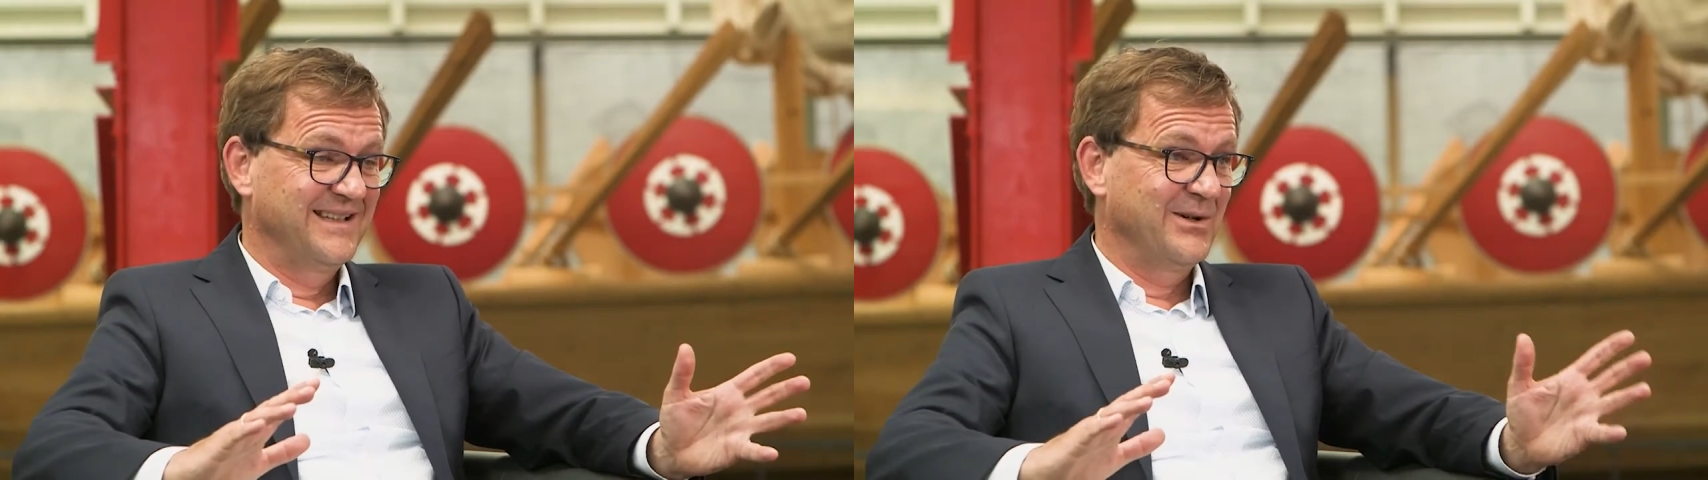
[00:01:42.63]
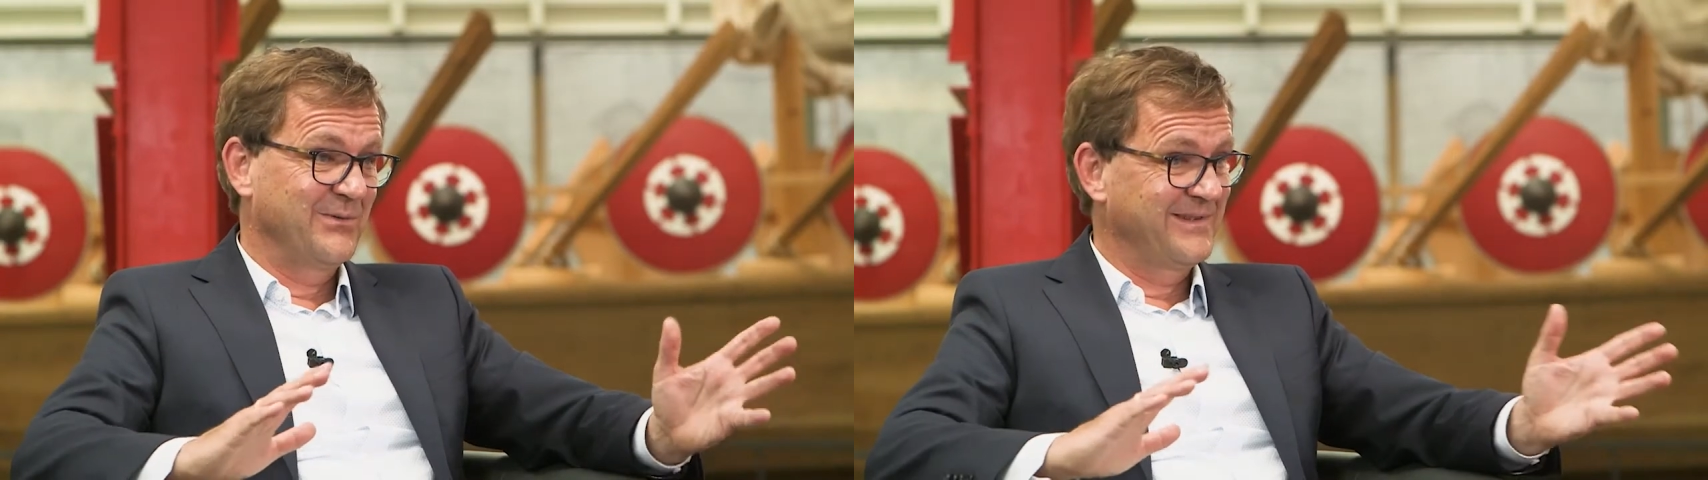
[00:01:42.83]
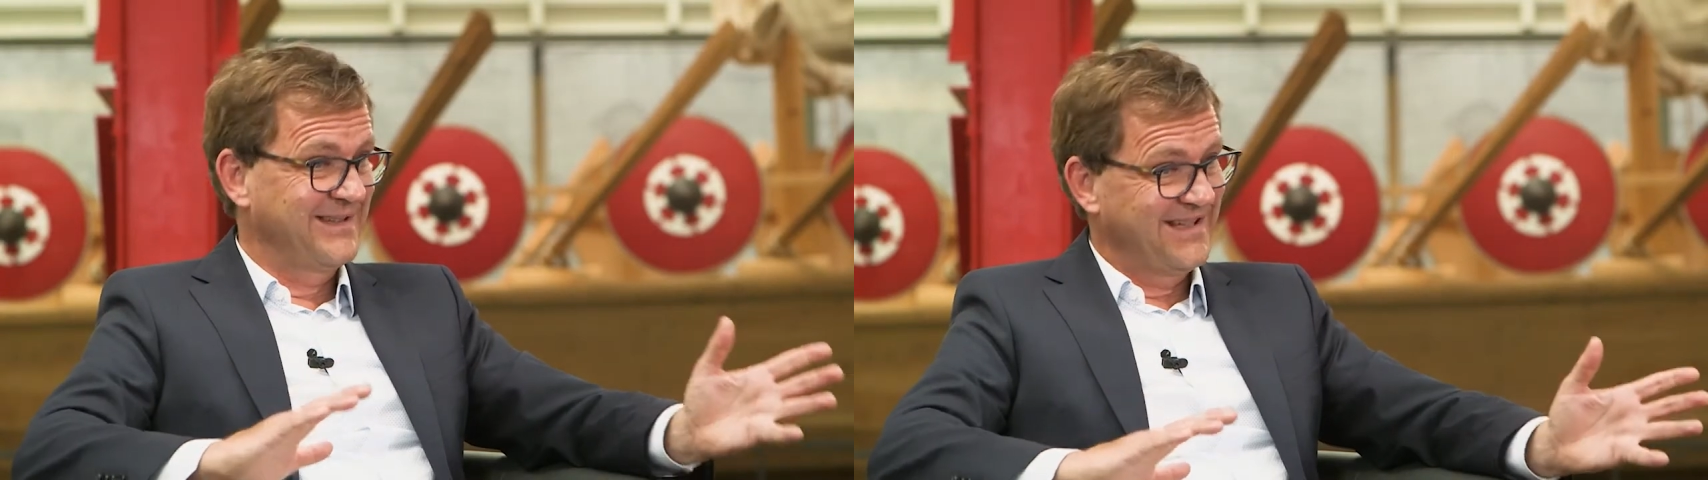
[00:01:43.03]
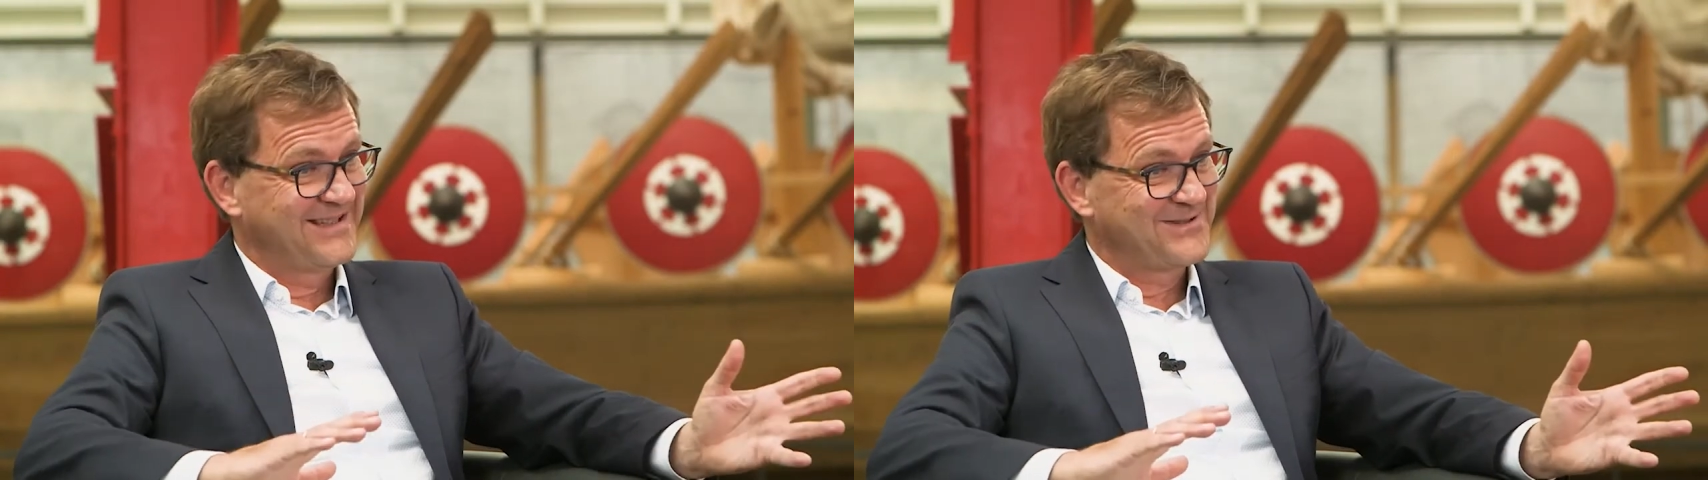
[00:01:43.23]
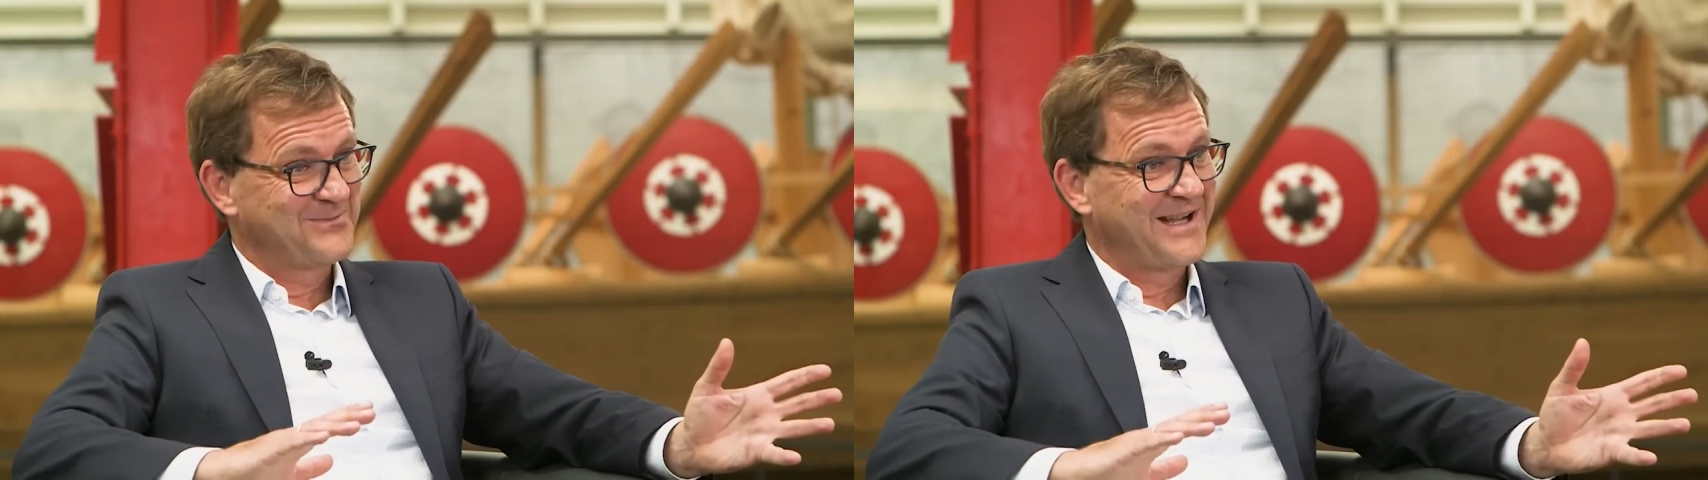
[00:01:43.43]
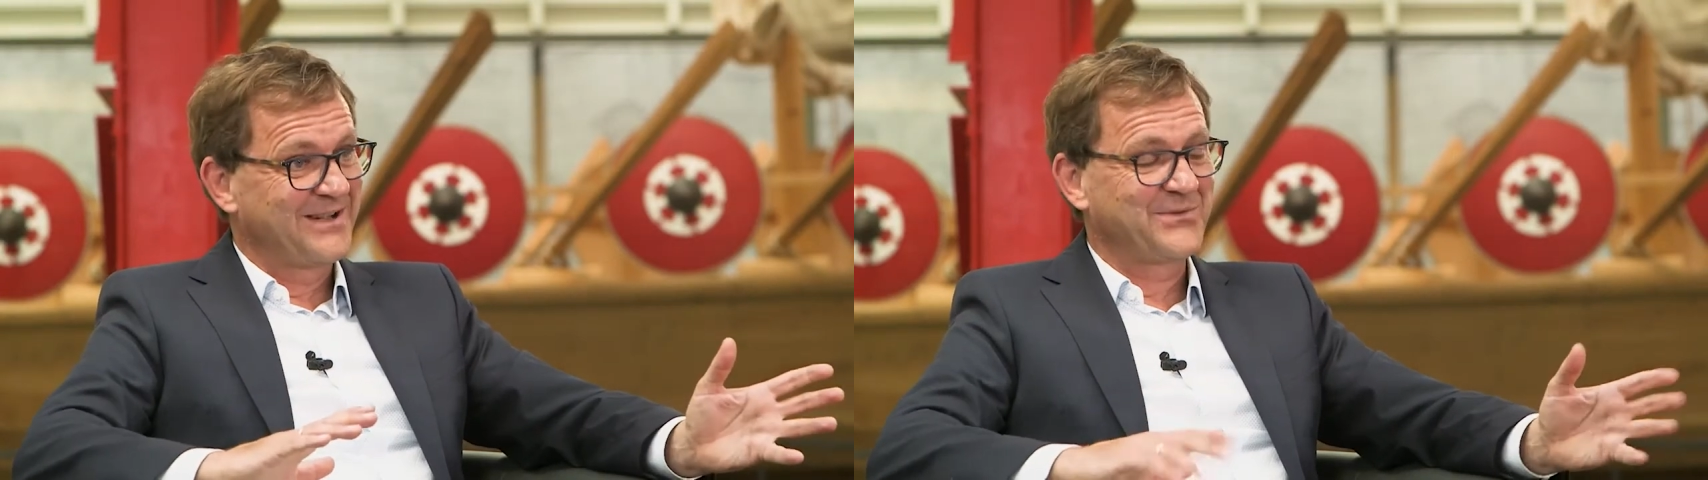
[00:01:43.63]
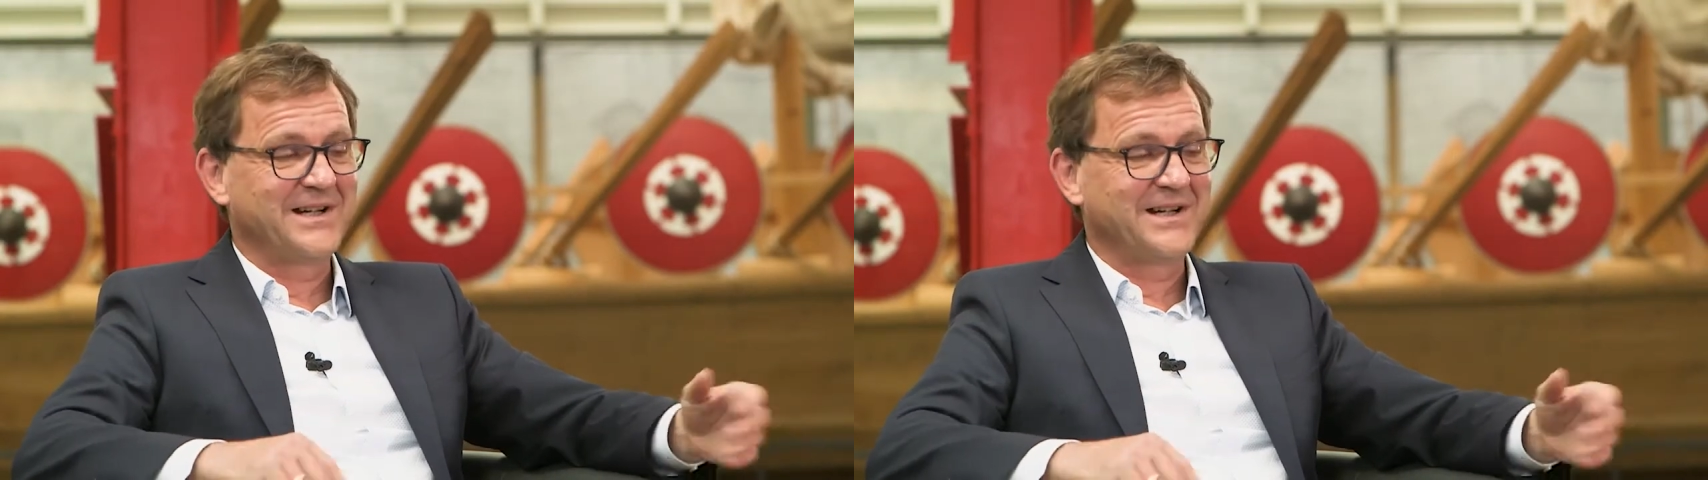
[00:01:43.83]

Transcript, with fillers: auf den ich um Rat